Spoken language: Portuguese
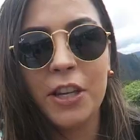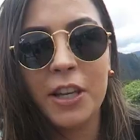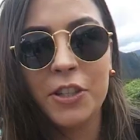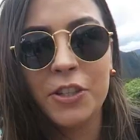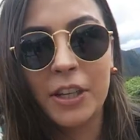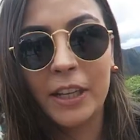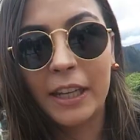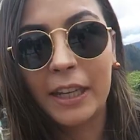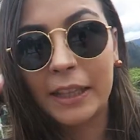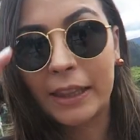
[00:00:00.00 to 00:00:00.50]

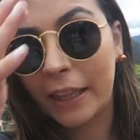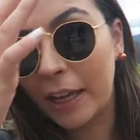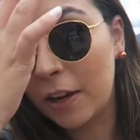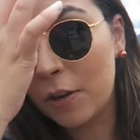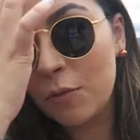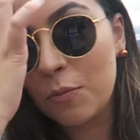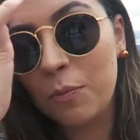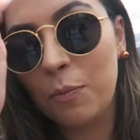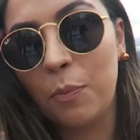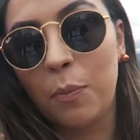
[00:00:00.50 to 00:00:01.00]
Gente, aqui
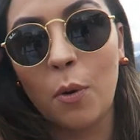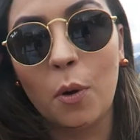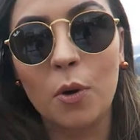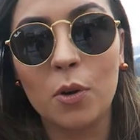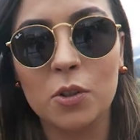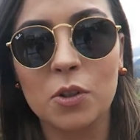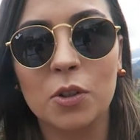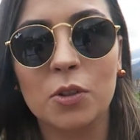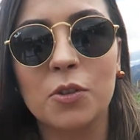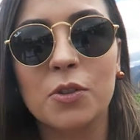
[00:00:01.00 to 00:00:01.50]
tem um
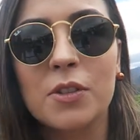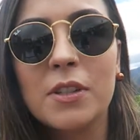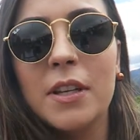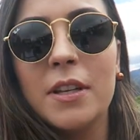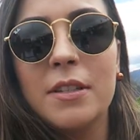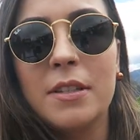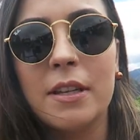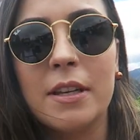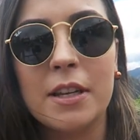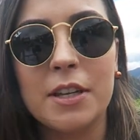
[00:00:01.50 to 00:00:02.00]
poço dos
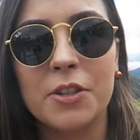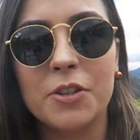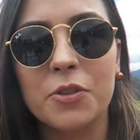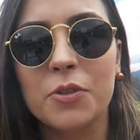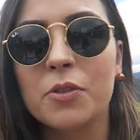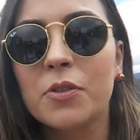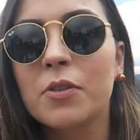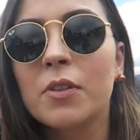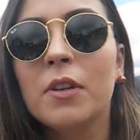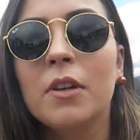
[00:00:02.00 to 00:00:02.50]

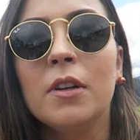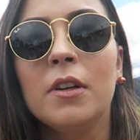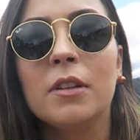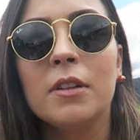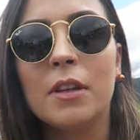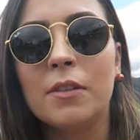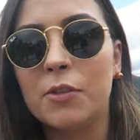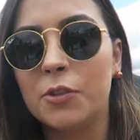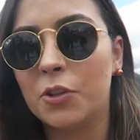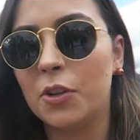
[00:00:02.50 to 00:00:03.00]
desejos.
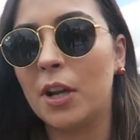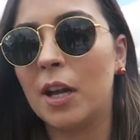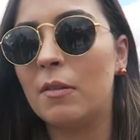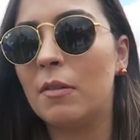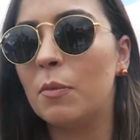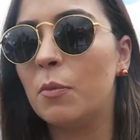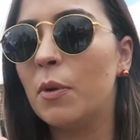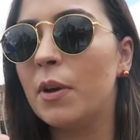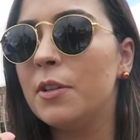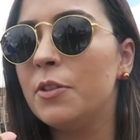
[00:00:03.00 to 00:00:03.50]
Então vou jogar
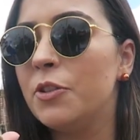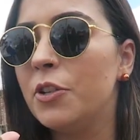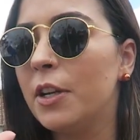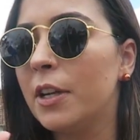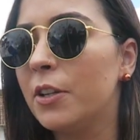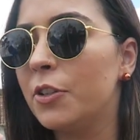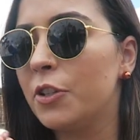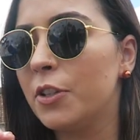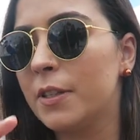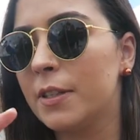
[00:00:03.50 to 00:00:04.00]
uma
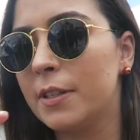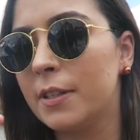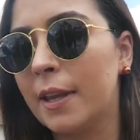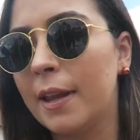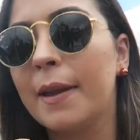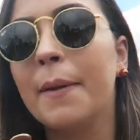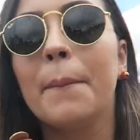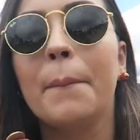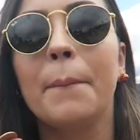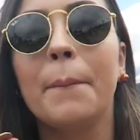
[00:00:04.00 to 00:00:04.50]
moedinha de
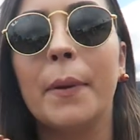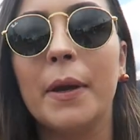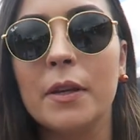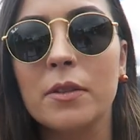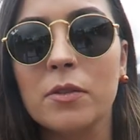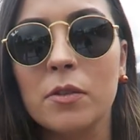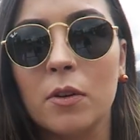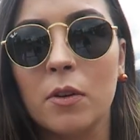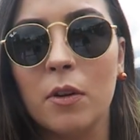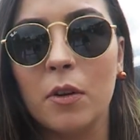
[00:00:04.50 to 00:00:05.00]
100
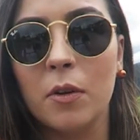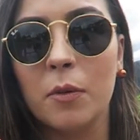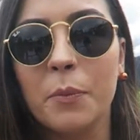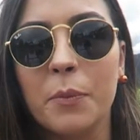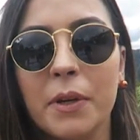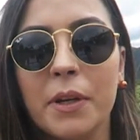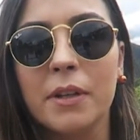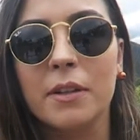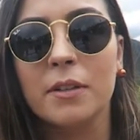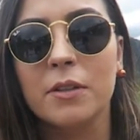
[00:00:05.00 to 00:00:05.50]
pesos
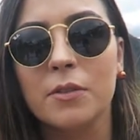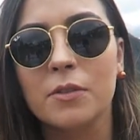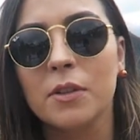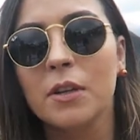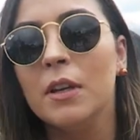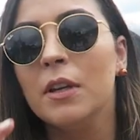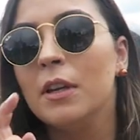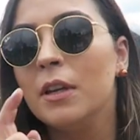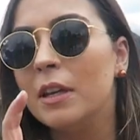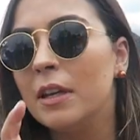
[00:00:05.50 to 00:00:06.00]
colombianos
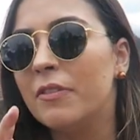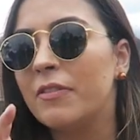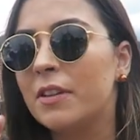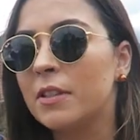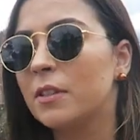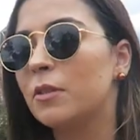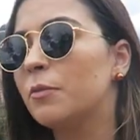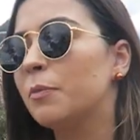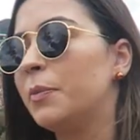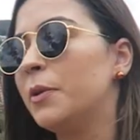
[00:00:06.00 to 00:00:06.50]
e
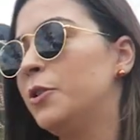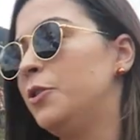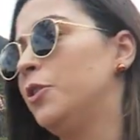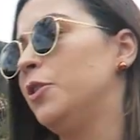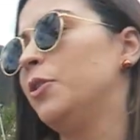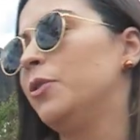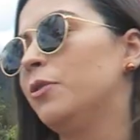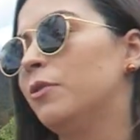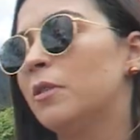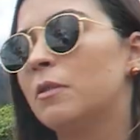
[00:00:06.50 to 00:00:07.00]
fazer um
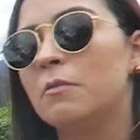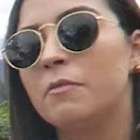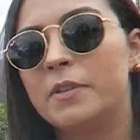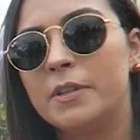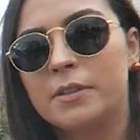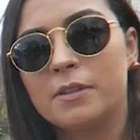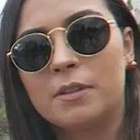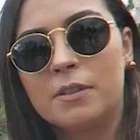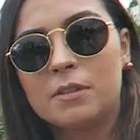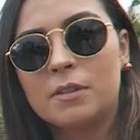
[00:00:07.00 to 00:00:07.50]
pedido. Vamos
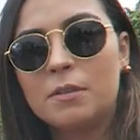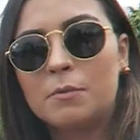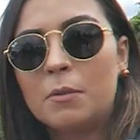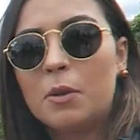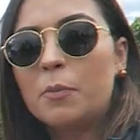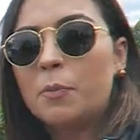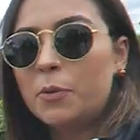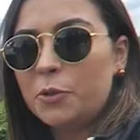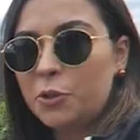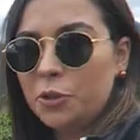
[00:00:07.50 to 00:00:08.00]
ver se esse
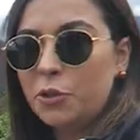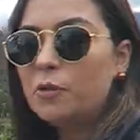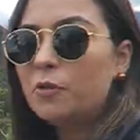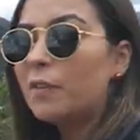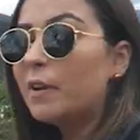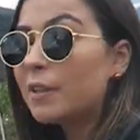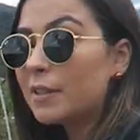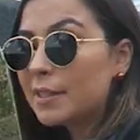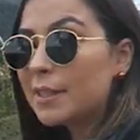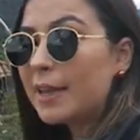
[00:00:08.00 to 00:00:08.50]
meu pedido
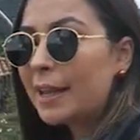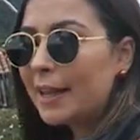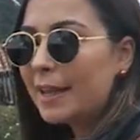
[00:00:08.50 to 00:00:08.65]
vai se